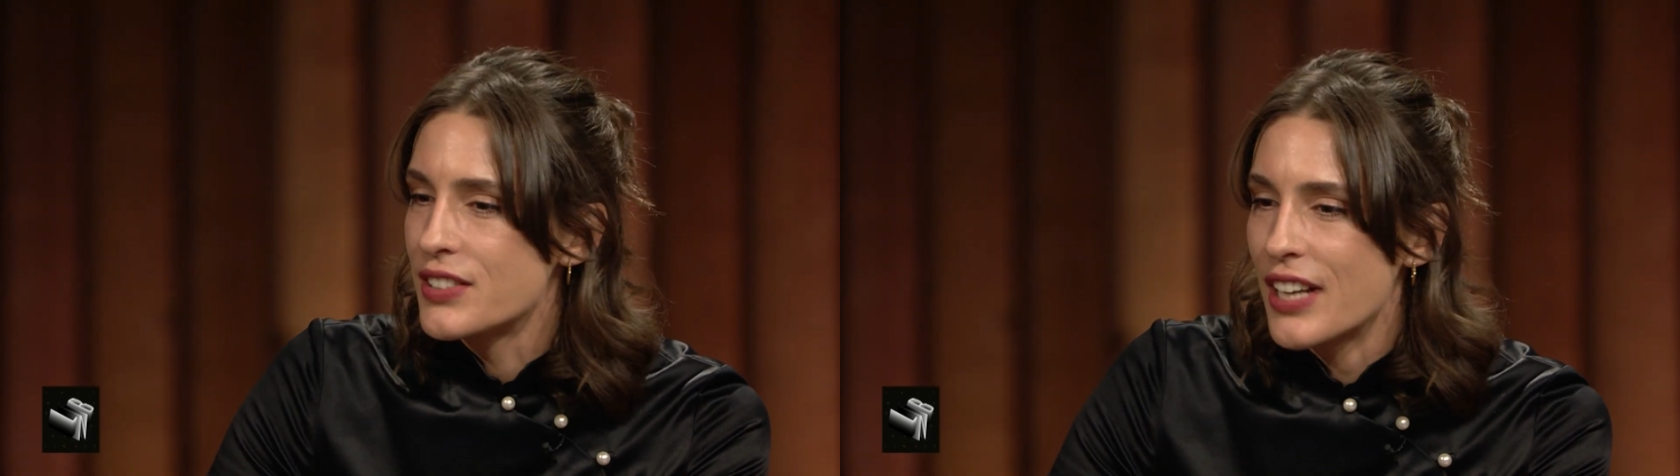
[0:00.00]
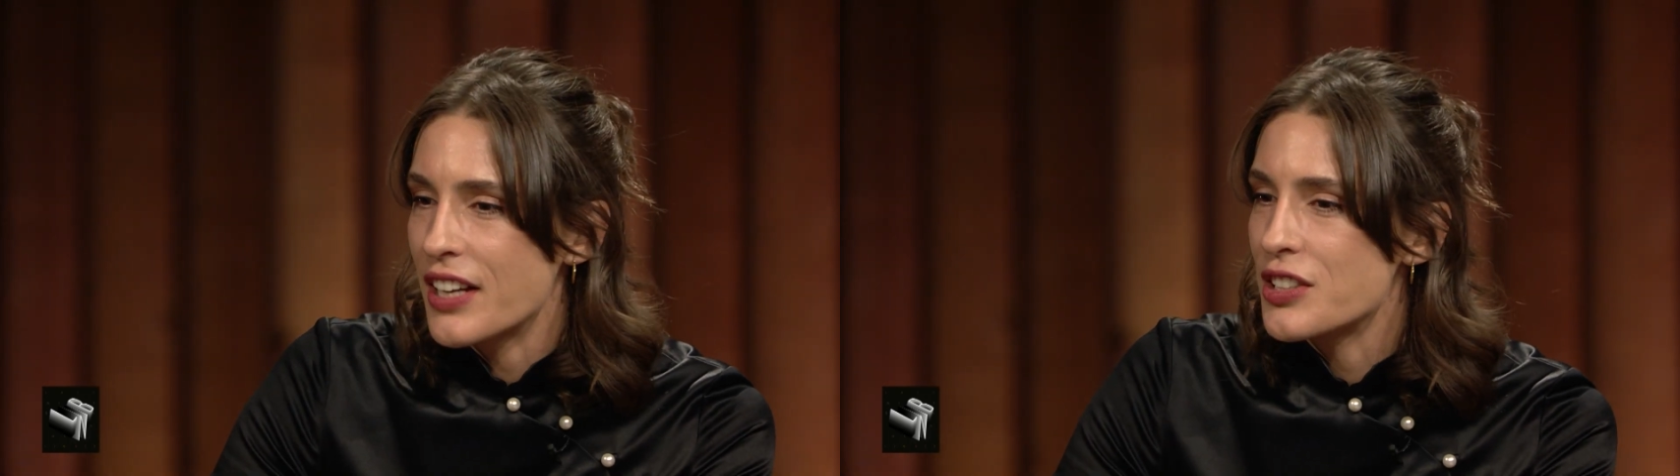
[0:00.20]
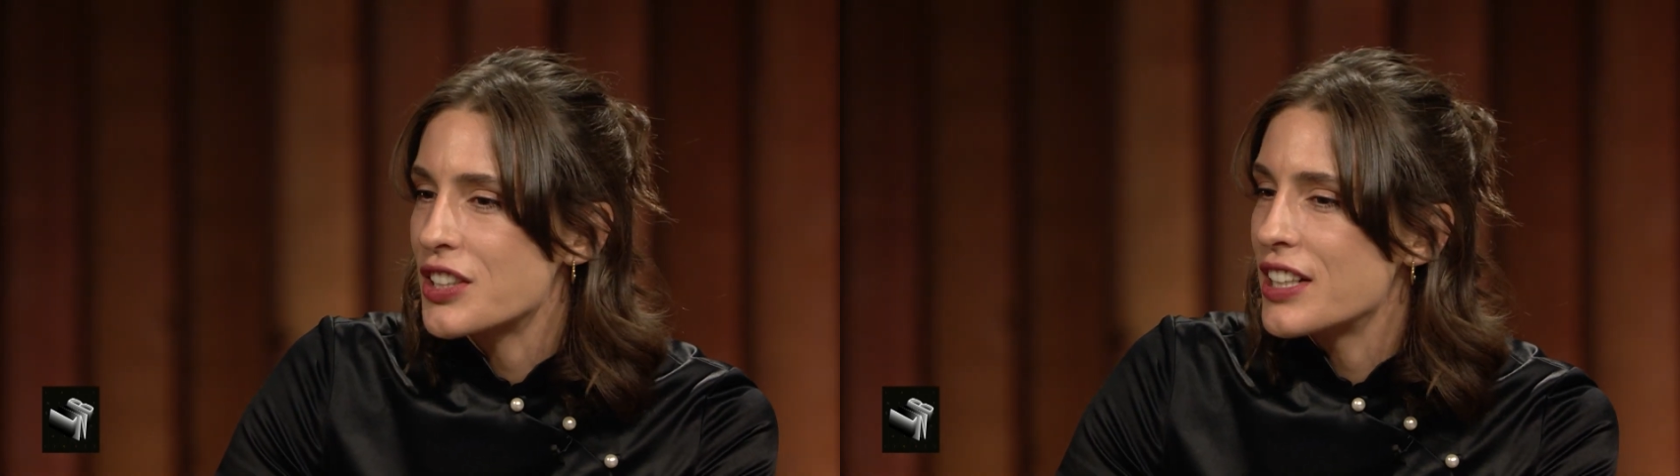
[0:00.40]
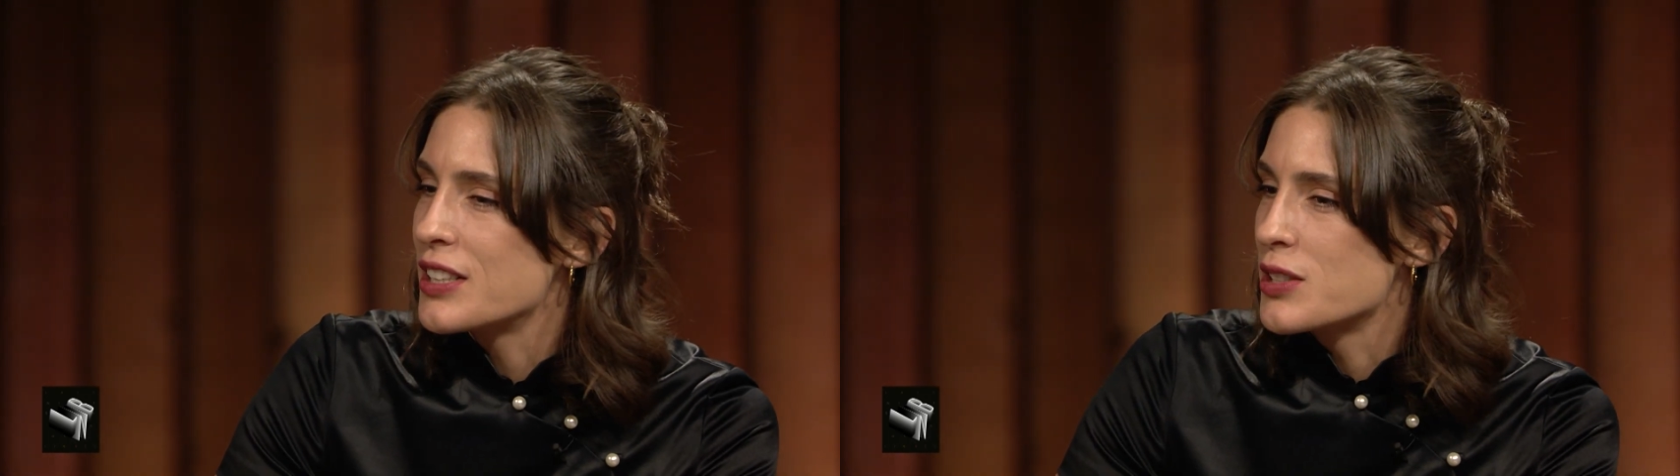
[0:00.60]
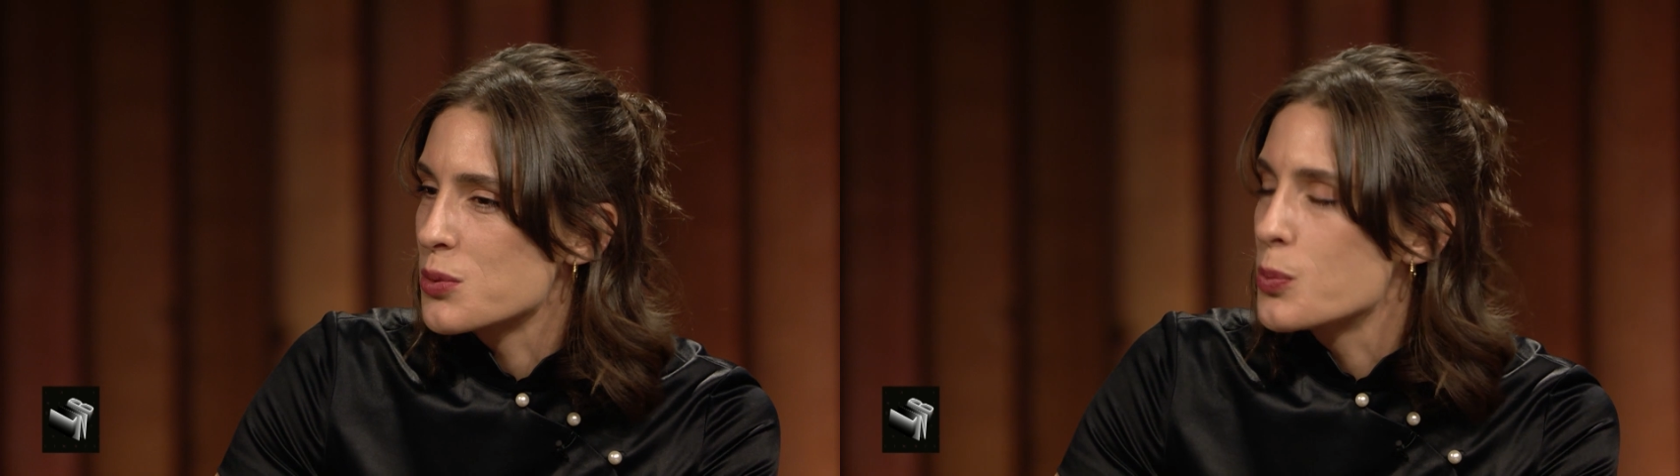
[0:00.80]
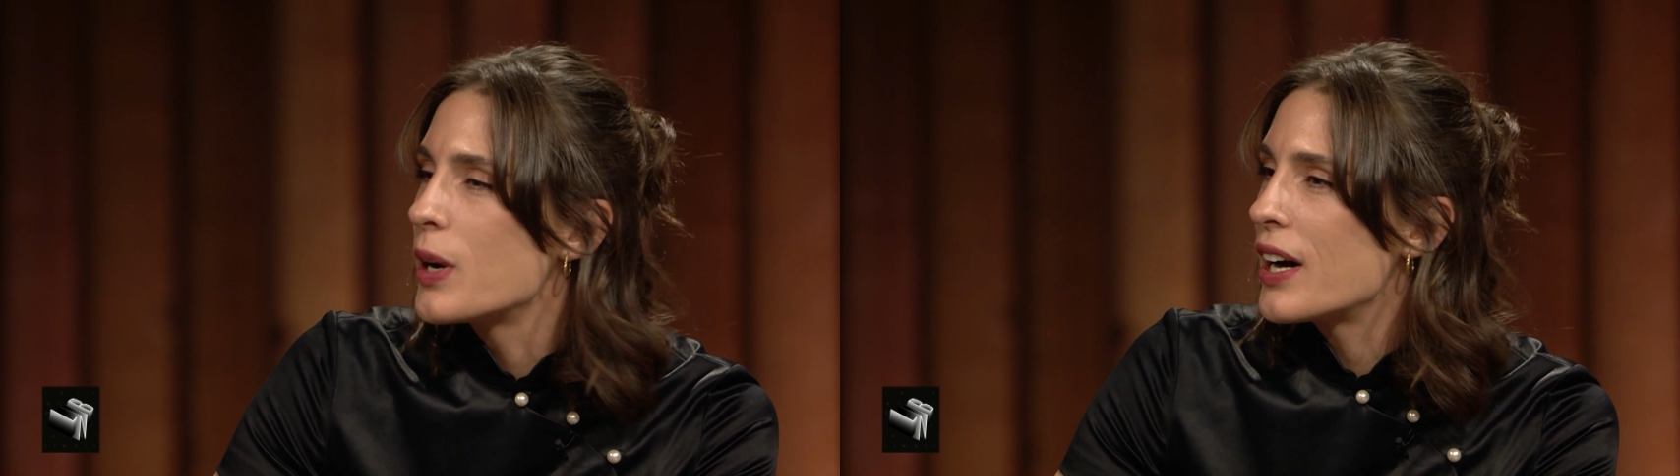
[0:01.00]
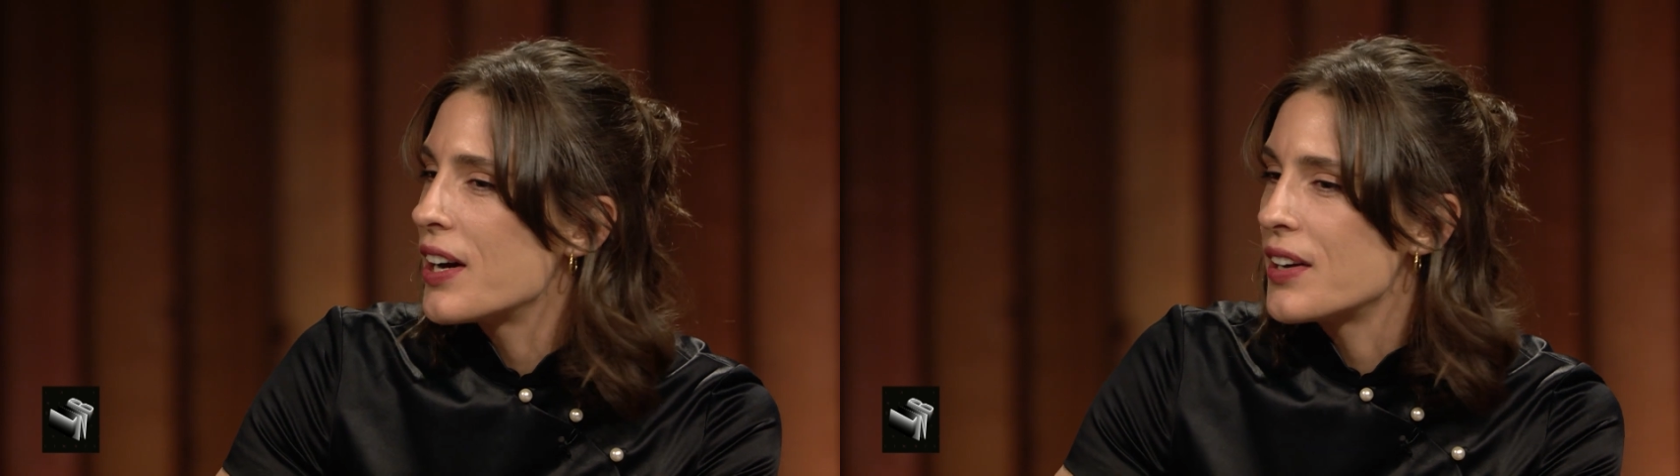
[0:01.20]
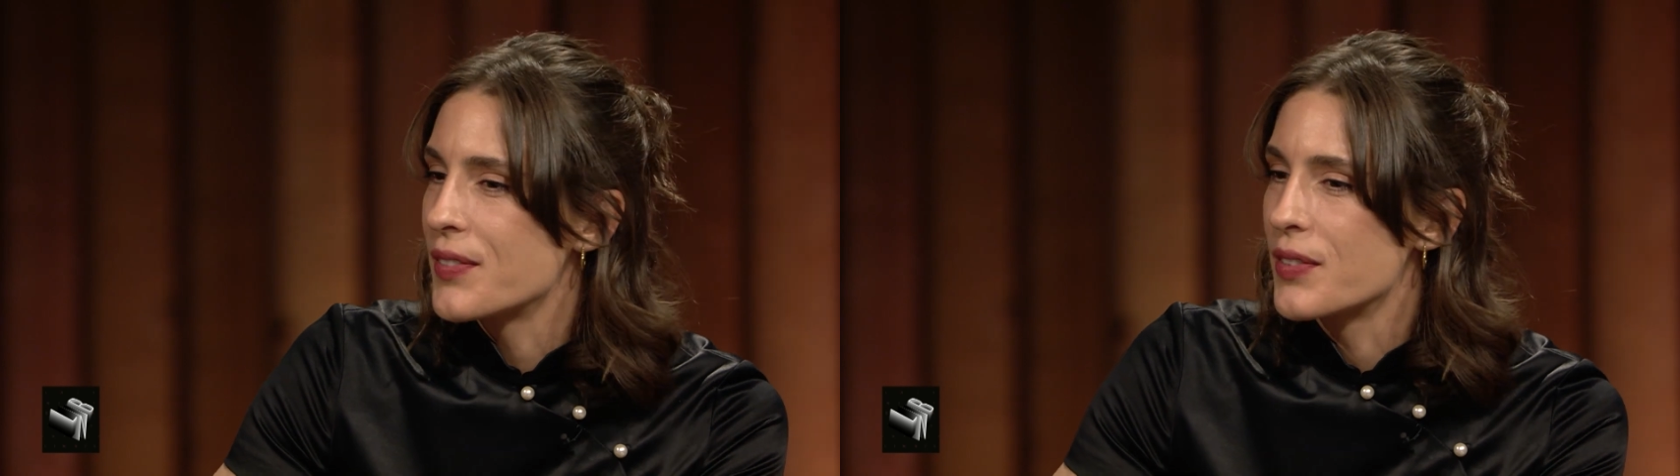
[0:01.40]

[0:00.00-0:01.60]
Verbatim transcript: Tankstelle, super.